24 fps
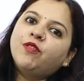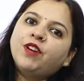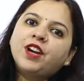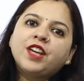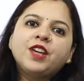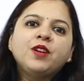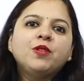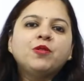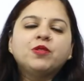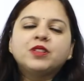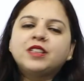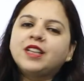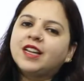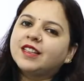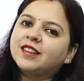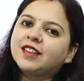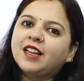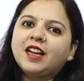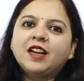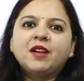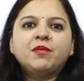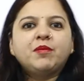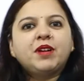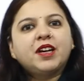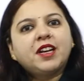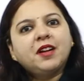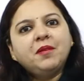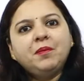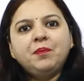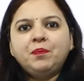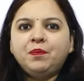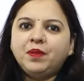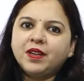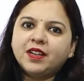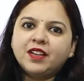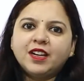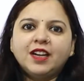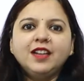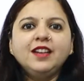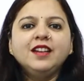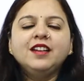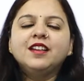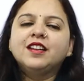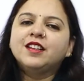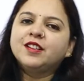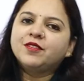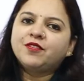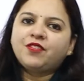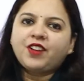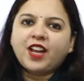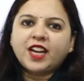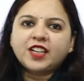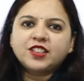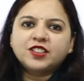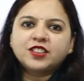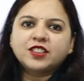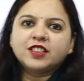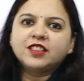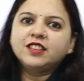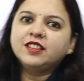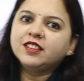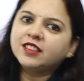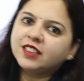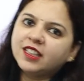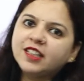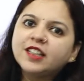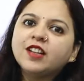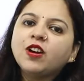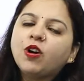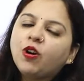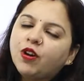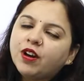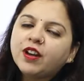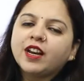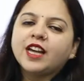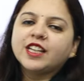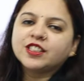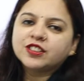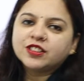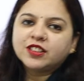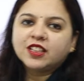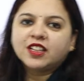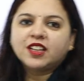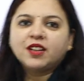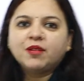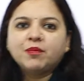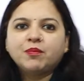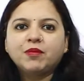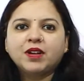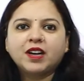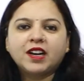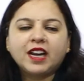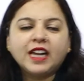वही हो जाता है हमारा बिगर फ्रैक्शन ठीक है और रैशनल नंबर